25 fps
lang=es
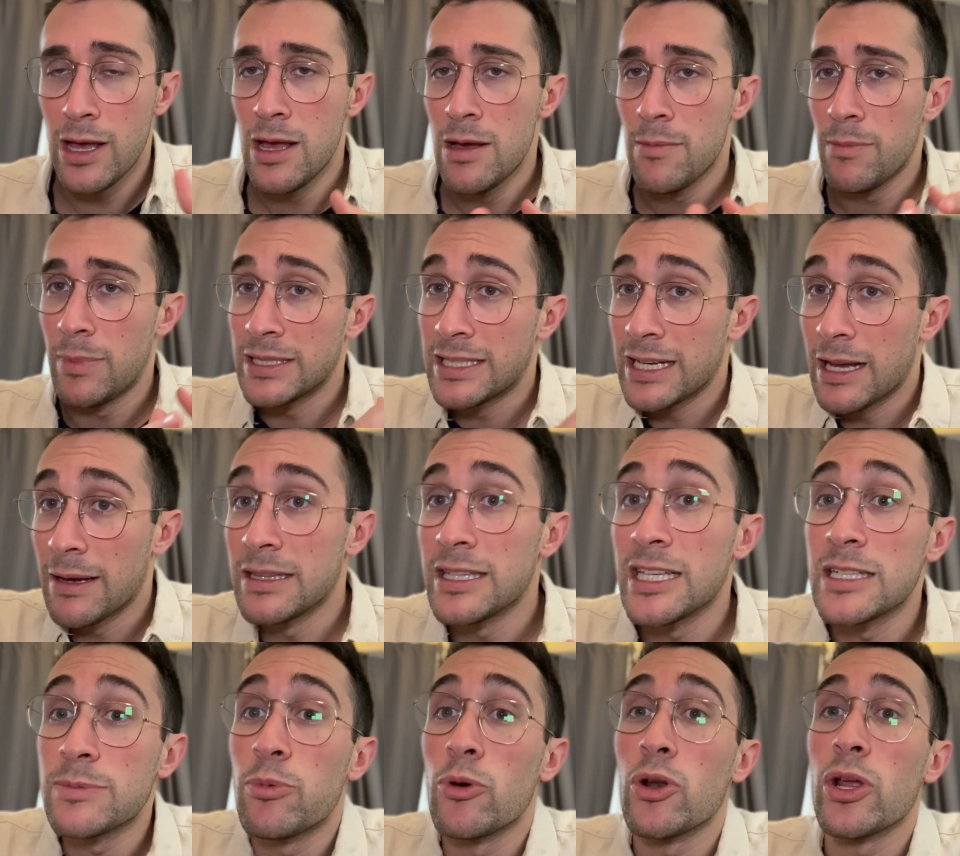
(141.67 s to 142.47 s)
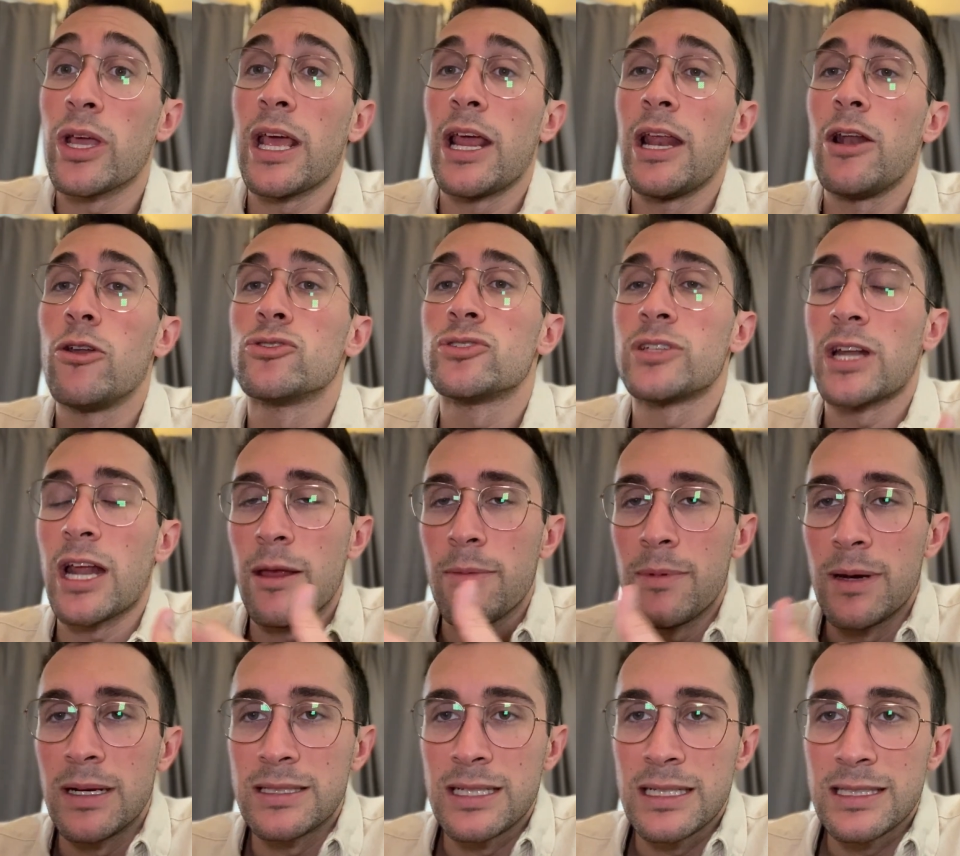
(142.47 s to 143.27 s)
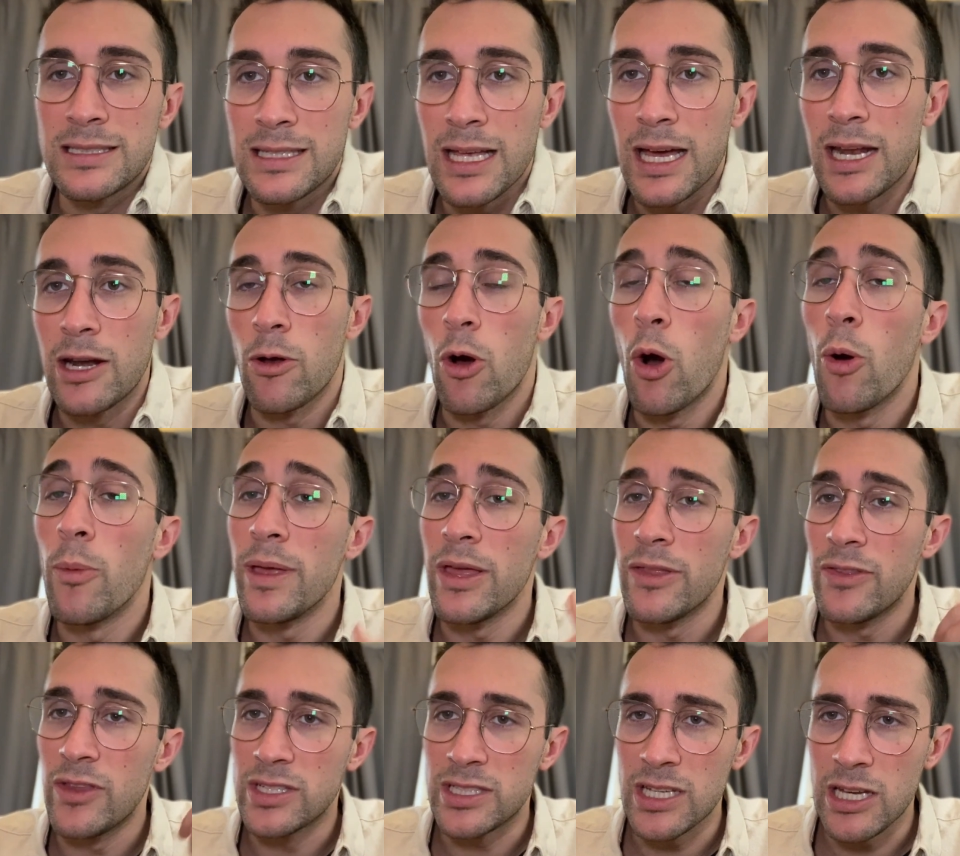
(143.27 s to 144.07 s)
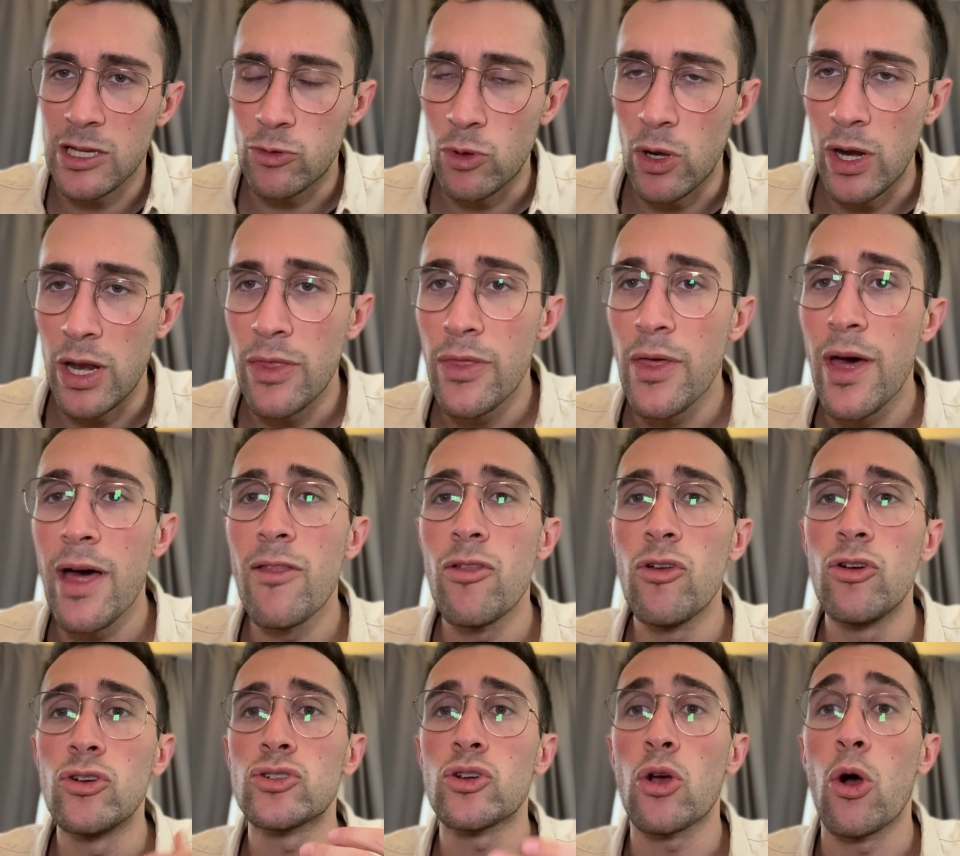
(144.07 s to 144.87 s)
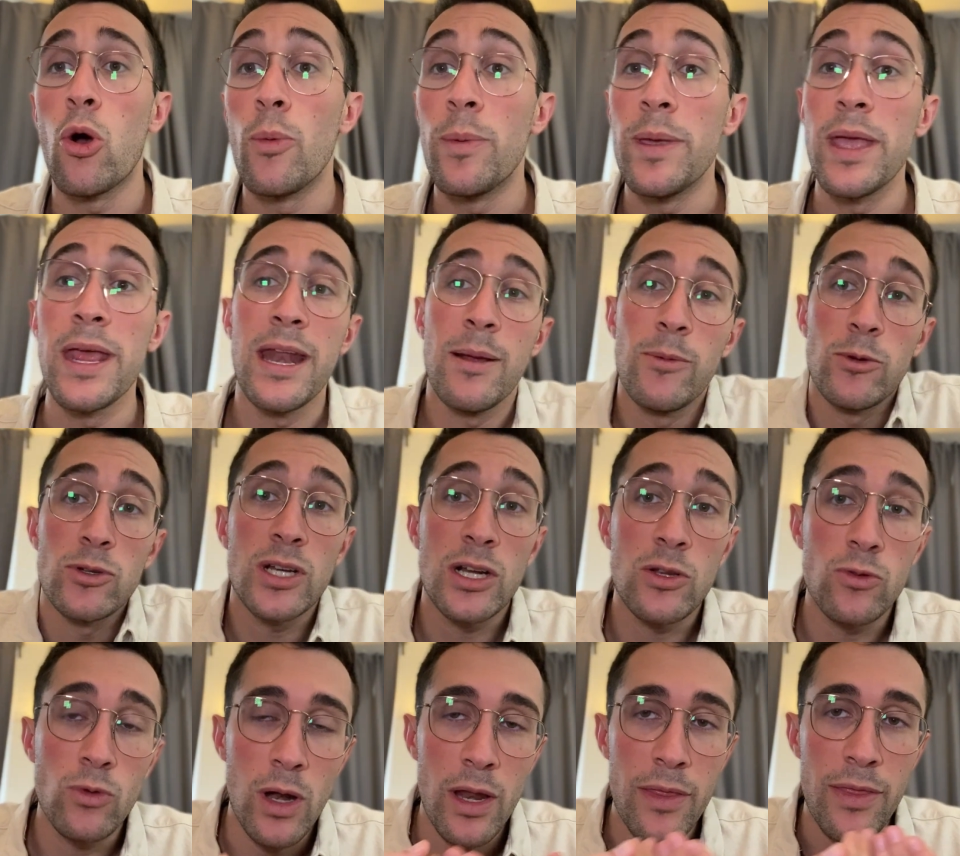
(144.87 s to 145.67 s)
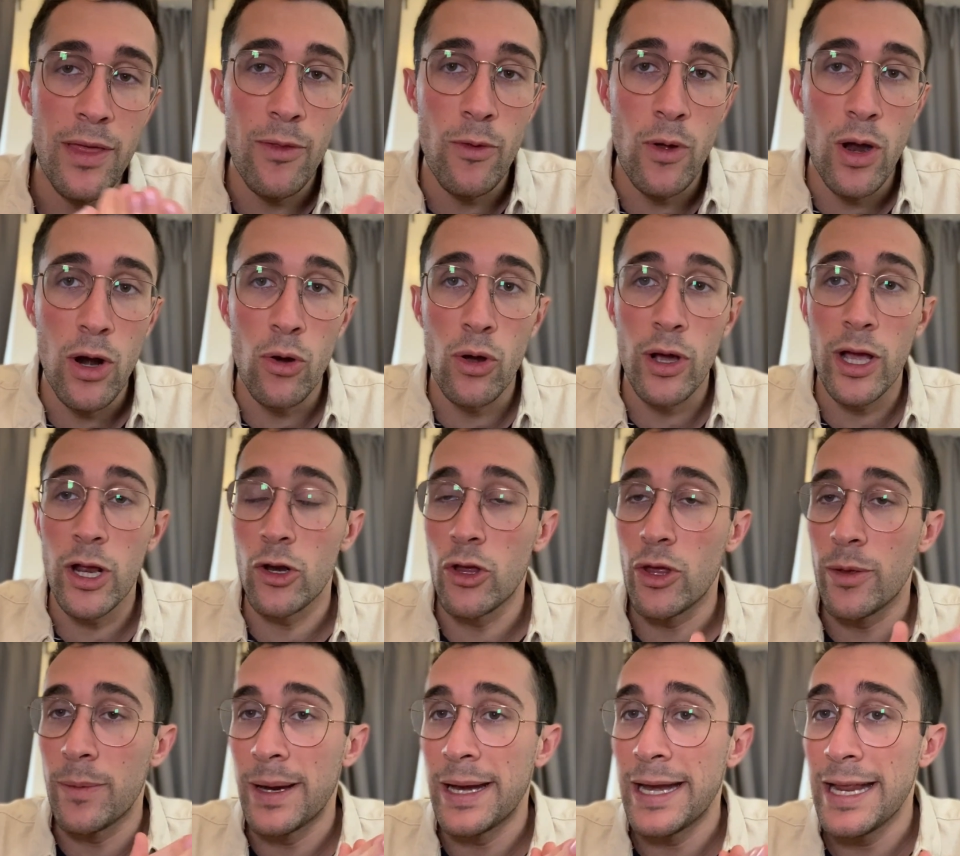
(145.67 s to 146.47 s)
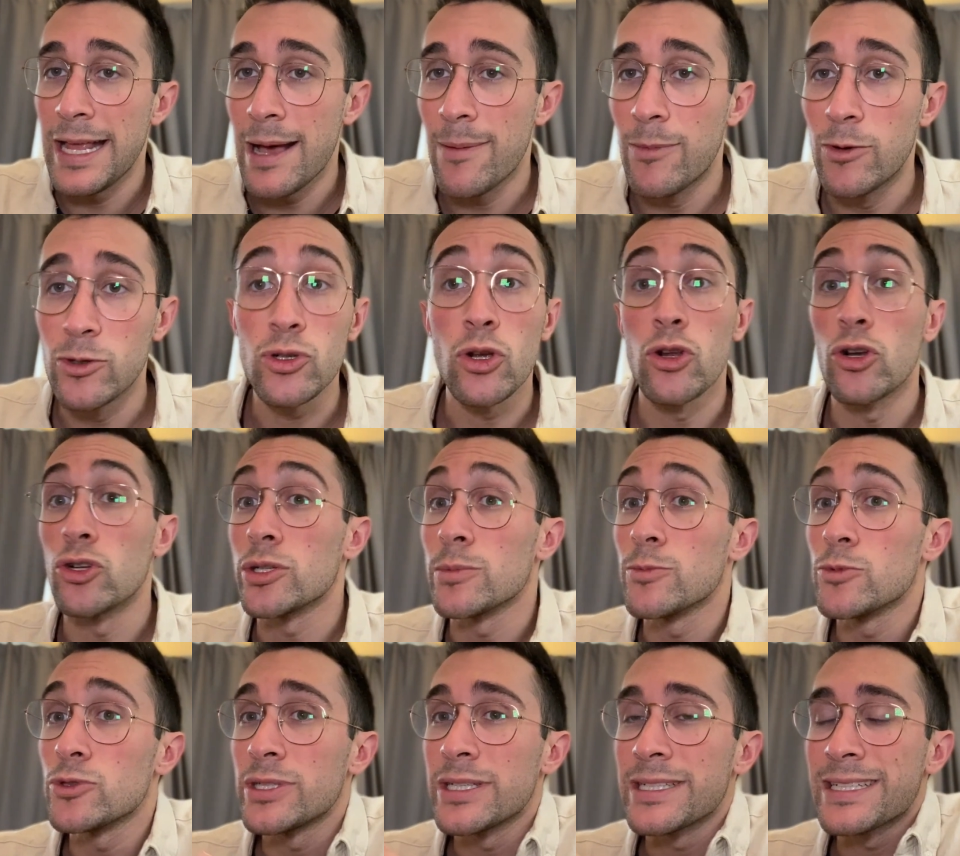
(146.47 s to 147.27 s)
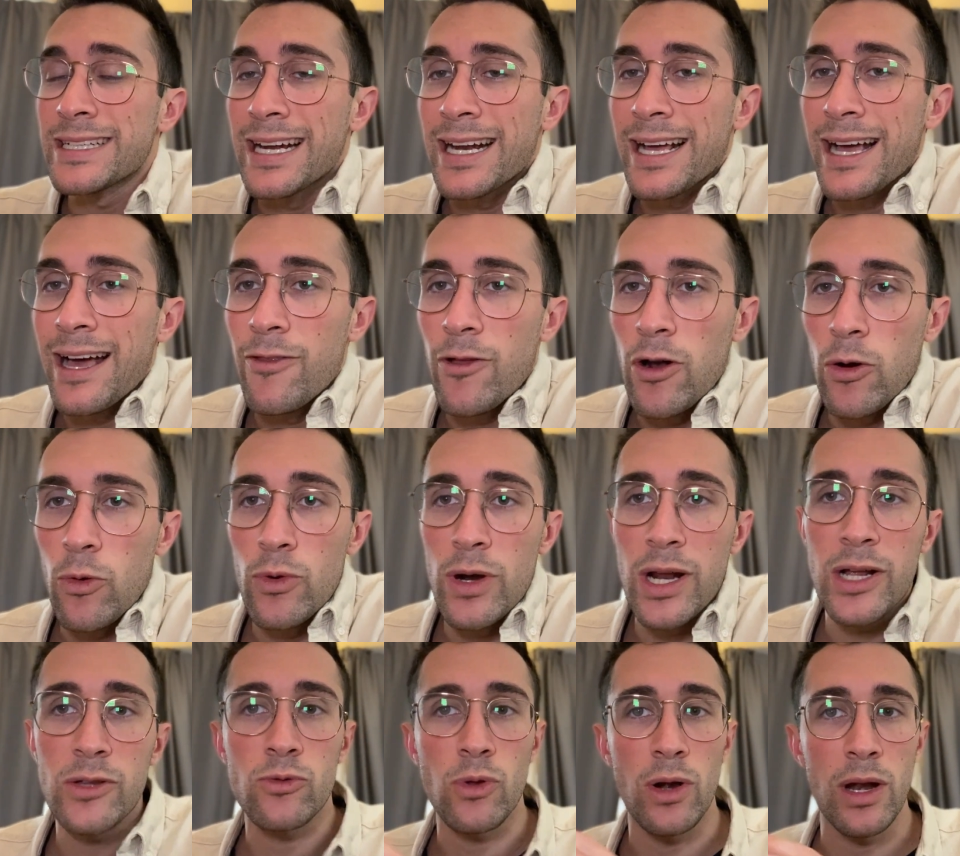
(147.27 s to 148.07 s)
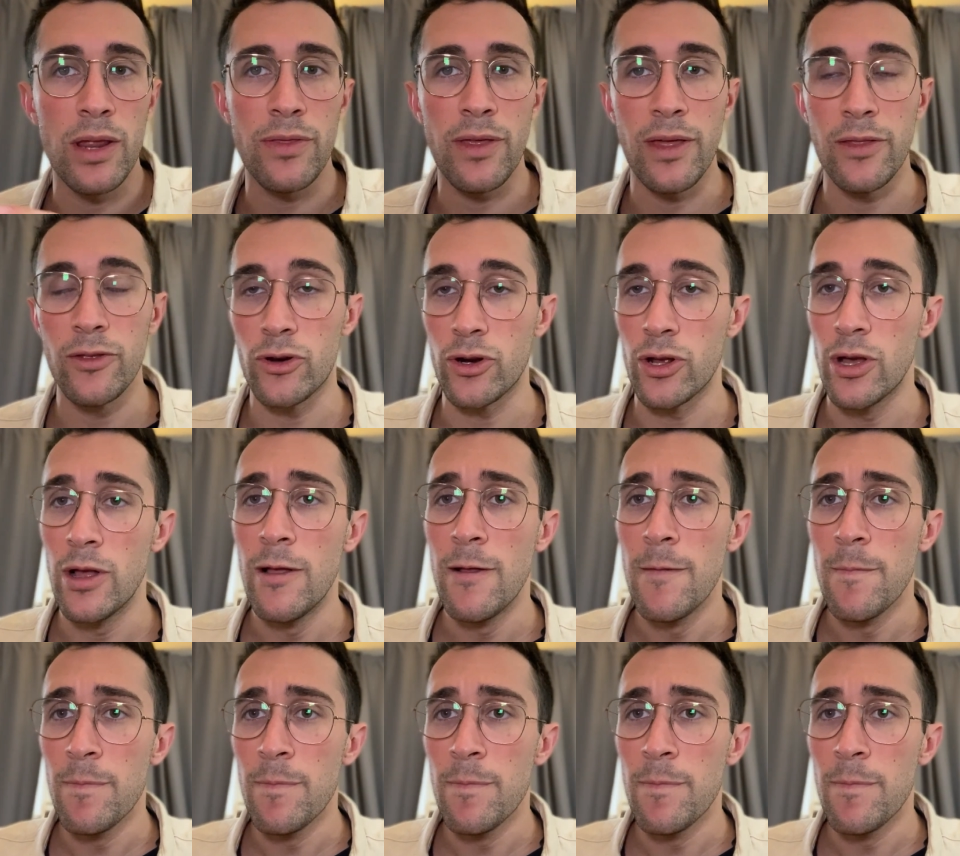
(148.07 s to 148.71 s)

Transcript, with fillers: básicamente es porque los drivers están o bien desactualizados o bien hemos actualizado algo que no deberíamos o nos hemos descargado algún actualizador,